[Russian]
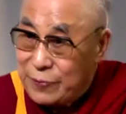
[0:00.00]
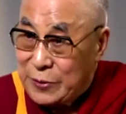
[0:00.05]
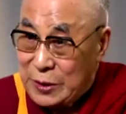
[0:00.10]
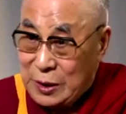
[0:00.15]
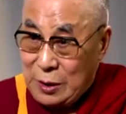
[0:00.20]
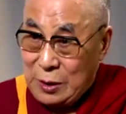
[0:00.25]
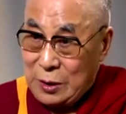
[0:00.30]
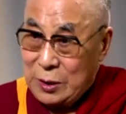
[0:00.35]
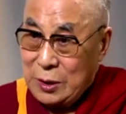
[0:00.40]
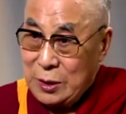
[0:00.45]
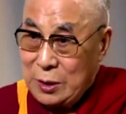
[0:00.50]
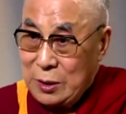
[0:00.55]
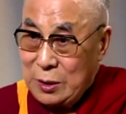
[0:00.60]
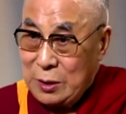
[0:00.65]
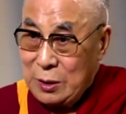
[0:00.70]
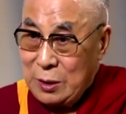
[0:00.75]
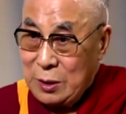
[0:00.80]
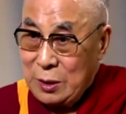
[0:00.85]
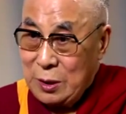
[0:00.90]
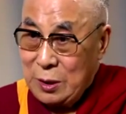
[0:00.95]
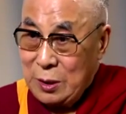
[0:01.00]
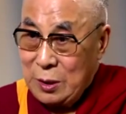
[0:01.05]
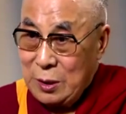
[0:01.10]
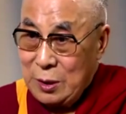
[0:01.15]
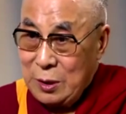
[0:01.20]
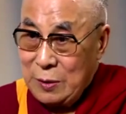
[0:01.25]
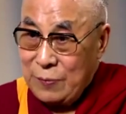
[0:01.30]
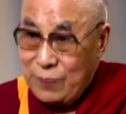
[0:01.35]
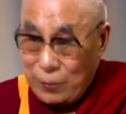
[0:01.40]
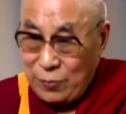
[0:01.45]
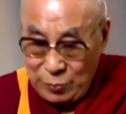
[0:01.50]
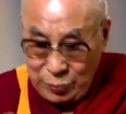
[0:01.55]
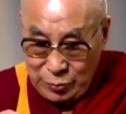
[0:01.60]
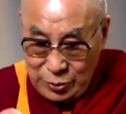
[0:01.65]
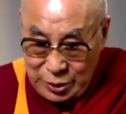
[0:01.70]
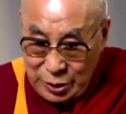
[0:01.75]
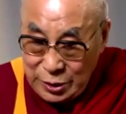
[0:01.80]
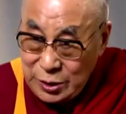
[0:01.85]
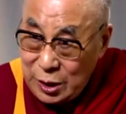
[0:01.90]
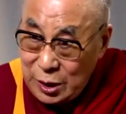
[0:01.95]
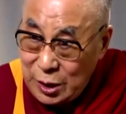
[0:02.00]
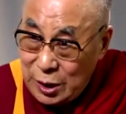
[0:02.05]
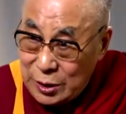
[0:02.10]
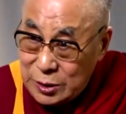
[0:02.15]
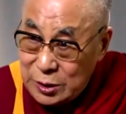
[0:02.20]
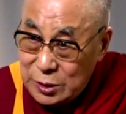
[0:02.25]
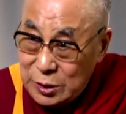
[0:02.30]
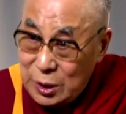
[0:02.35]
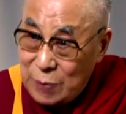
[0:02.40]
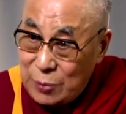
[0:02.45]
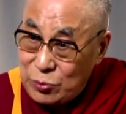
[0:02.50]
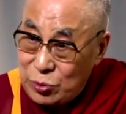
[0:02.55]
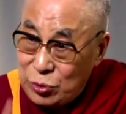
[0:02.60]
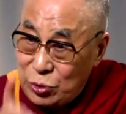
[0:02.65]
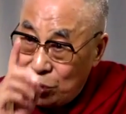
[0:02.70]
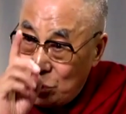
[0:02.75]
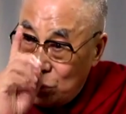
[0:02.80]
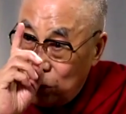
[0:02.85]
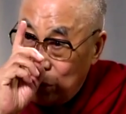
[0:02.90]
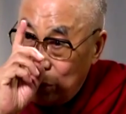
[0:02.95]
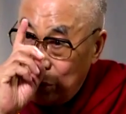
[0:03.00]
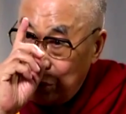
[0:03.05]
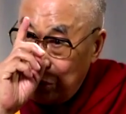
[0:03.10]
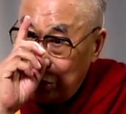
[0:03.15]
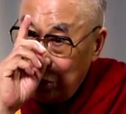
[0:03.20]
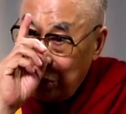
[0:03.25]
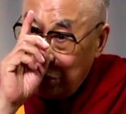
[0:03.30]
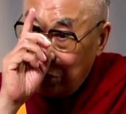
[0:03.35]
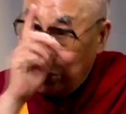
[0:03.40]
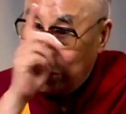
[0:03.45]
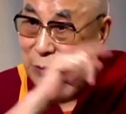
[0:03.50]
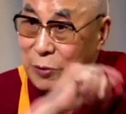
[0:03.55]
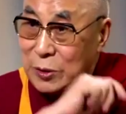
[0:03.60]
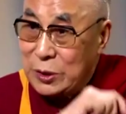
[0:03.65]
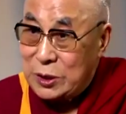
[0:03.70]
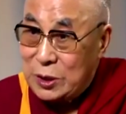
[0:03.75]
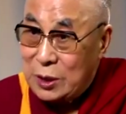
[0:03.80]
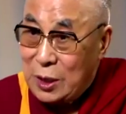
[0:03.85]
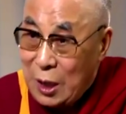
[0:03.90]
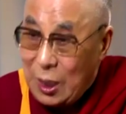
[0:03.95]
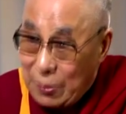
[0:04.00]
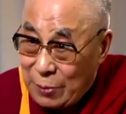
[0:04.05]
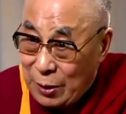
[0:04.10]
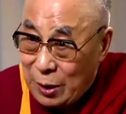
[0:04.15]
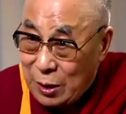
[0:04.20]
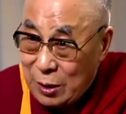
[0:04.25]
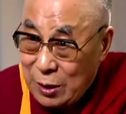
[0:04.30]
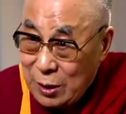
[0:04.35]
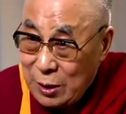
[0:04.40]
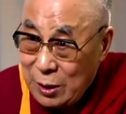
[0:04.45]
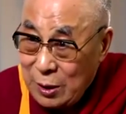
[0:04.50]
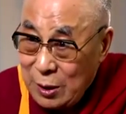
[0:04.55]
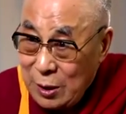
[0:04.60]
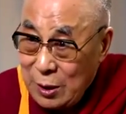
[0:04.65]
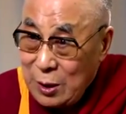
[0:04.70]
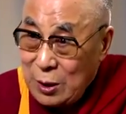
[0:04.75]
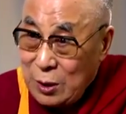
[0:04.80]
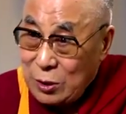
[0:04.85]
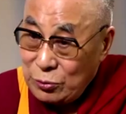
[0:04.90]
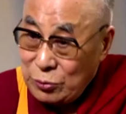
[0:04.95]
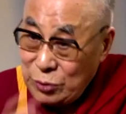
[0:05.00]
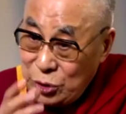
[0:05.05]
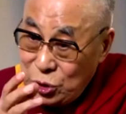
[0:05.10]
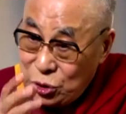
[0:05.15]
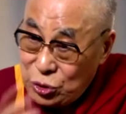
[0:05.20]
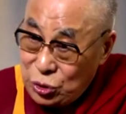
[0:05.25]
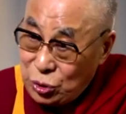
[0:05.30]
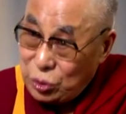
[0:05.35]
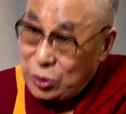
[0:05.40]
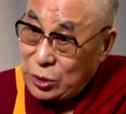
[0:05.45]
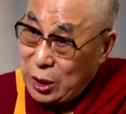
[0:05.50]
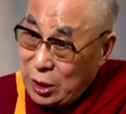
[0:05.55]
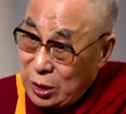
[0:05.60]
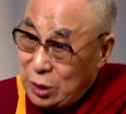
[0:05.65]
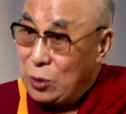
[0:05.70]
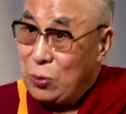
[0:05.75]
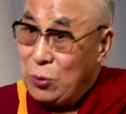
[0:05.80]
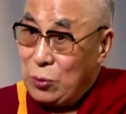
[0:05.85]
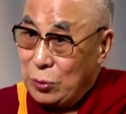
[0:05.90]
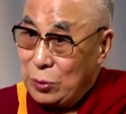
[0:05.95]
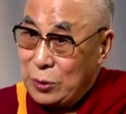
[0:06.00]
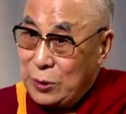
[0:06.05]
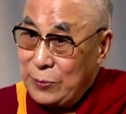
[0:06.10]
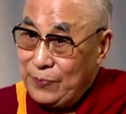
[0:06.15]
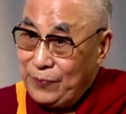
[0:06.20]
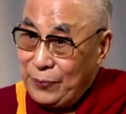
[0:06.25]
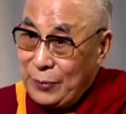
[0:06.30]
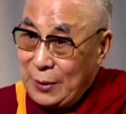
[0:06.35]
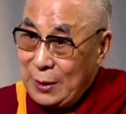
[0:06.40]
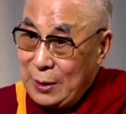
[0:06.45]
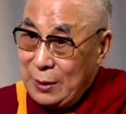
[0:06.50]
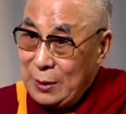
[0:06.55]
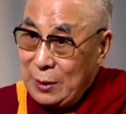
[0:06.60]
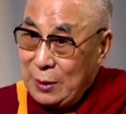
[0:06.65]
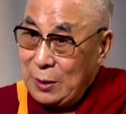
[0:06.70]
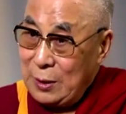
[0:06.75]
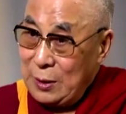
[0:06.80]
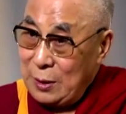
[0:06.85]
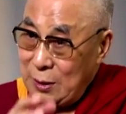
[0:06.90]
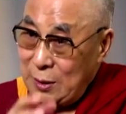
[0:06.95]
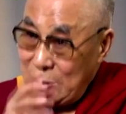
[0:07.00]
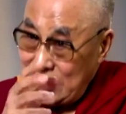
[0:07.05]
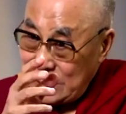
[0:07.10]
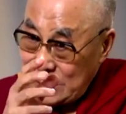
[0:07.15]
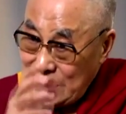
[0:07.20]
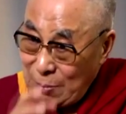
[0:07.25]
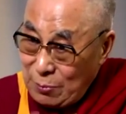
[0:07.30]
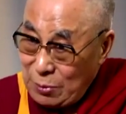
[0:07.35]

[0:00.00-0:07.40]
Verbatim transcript: Я убежден, что в сфере образования, от детского сада и вплоть до высших учебных заведений